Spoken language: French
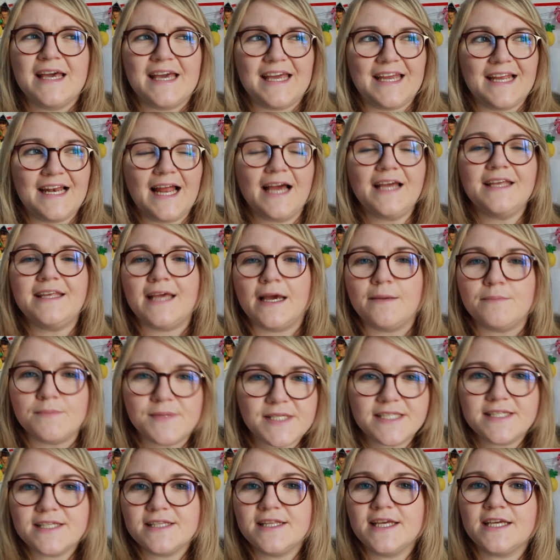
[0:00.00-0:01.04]
Et là, il y a une
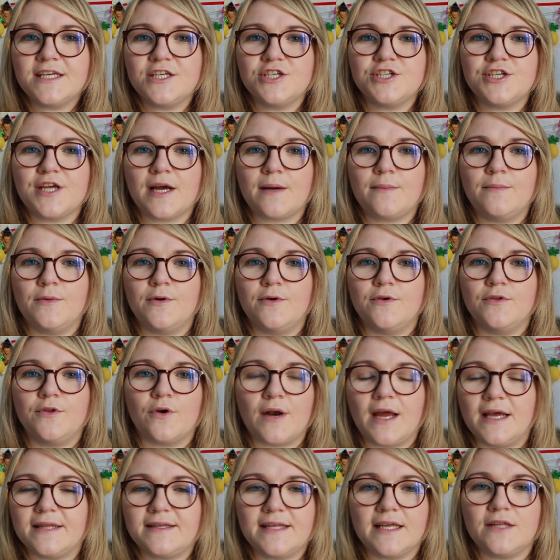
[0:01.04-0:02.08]
petite idée qui germe dans
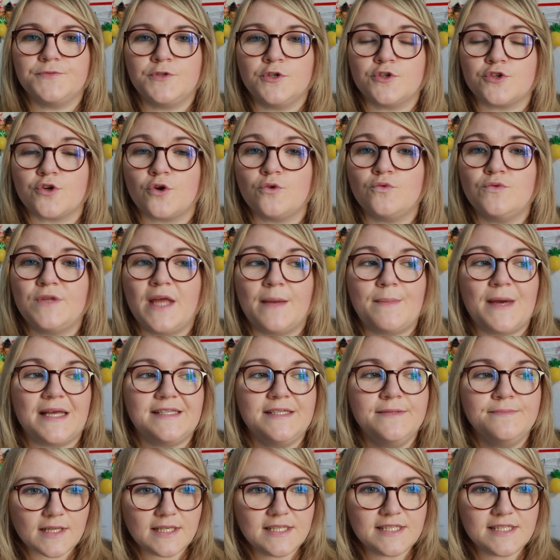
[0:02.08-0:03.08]
la tête de Jean-Loup Dabadi.